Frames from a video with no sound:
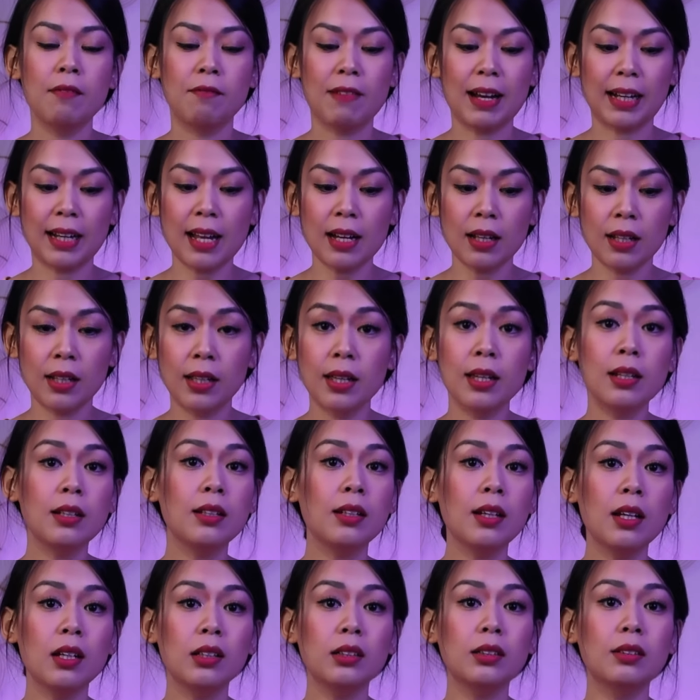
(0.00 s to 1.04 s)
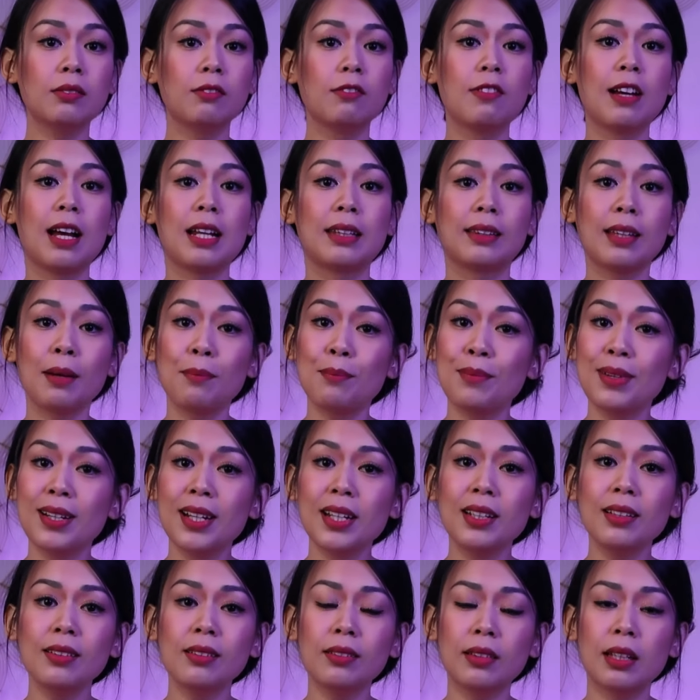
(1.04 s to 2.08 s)
và các kiến thức về tâm
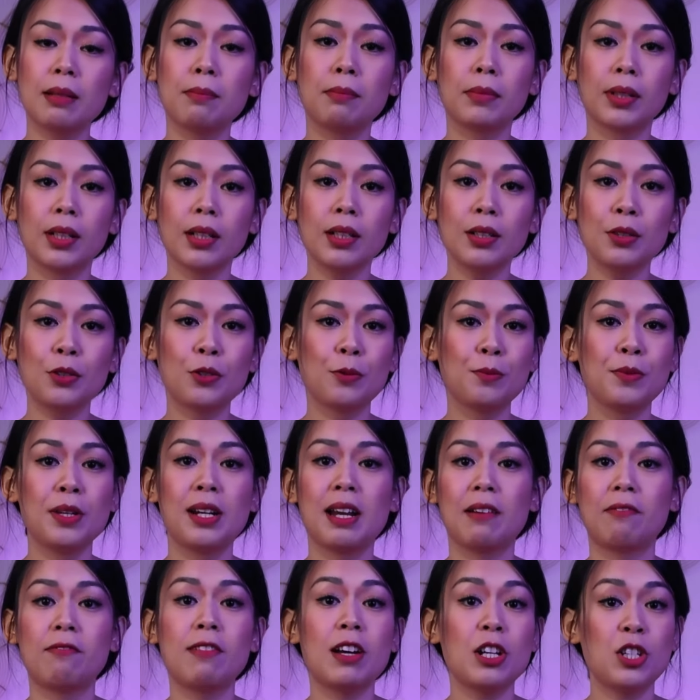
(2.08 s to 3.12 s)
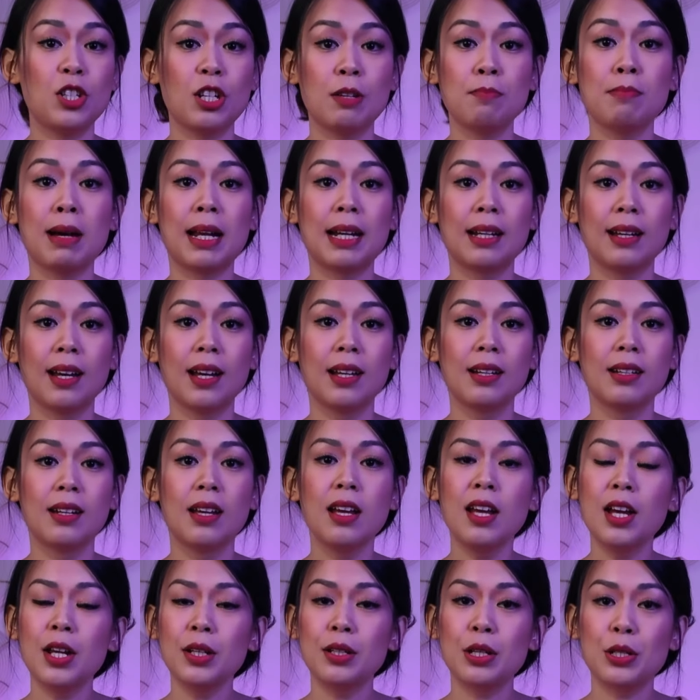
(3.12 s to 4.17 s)
linh, tiềm thức cũng như là phát triển bản thân
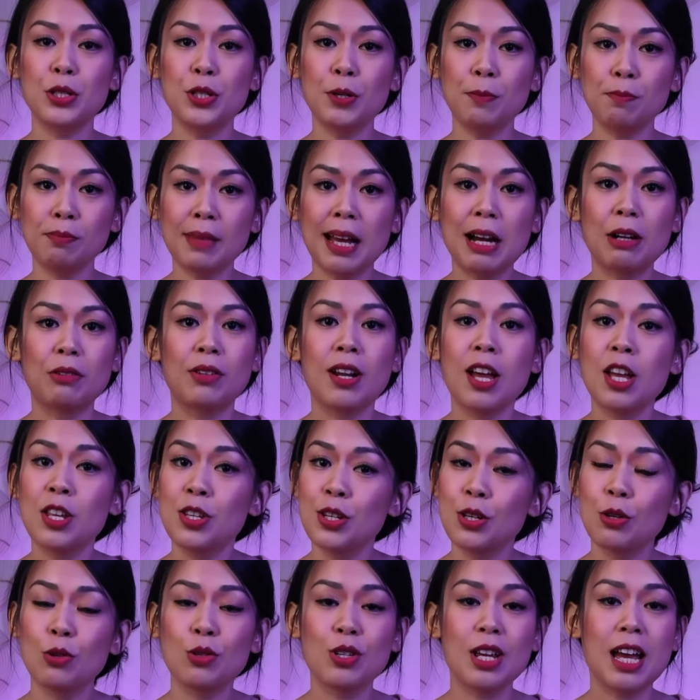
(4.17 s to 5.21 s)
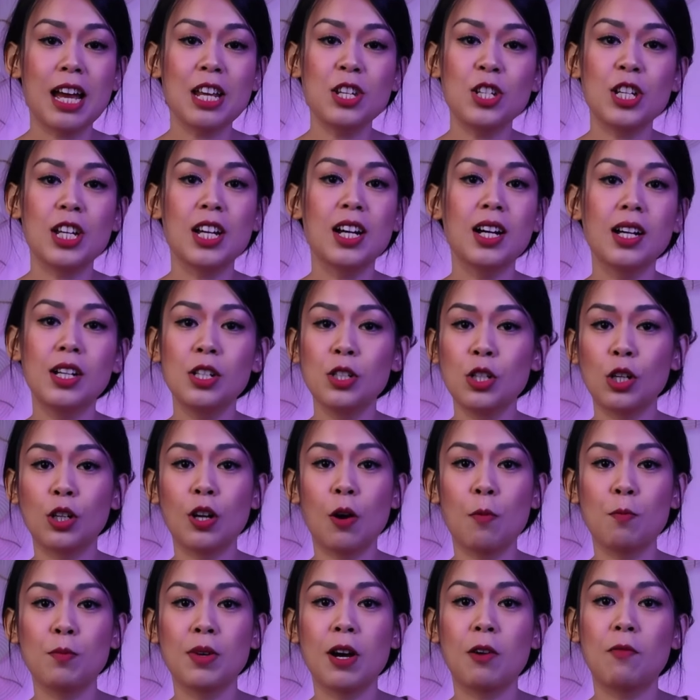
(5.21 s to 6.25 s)
để giúp tạo ra nhiều giá trị hơn cho
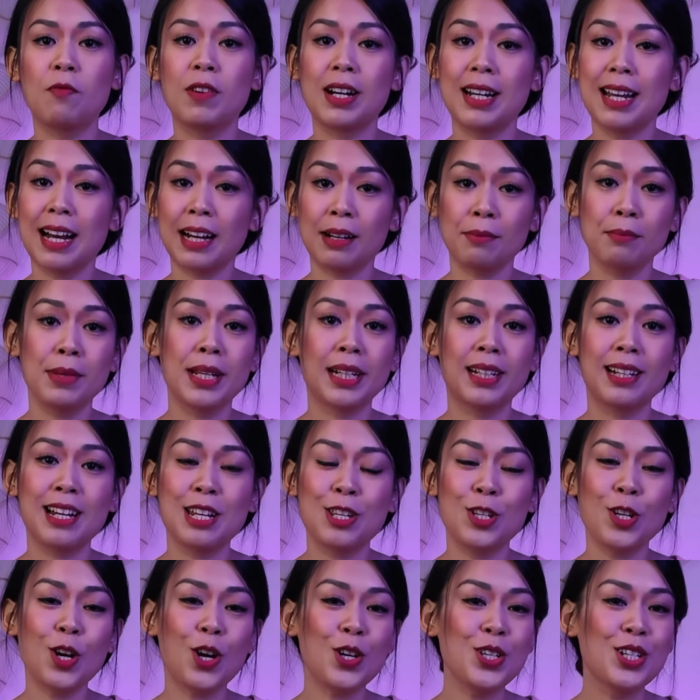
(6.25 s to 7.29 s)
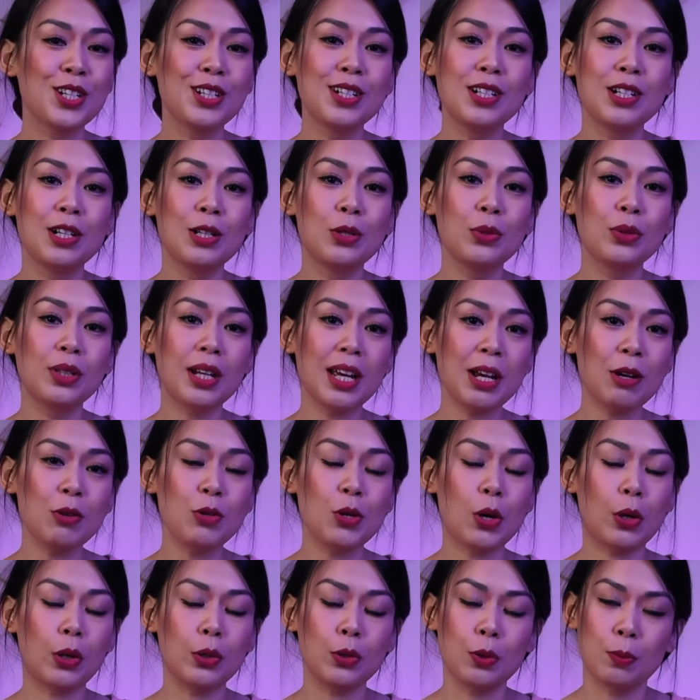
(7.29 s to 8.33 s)
cộng đồng và đặc biệt là cho những người luôn theo
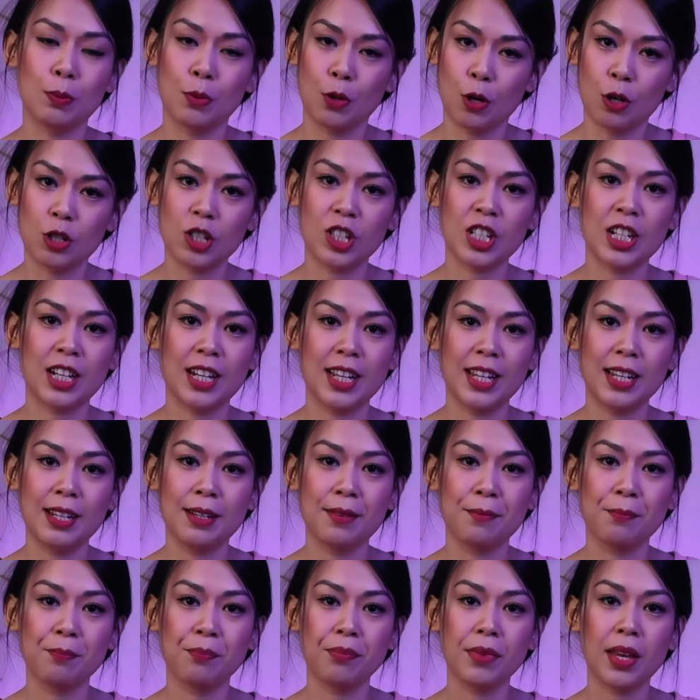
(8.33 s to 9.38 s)
dõi ủng hộ Jennie.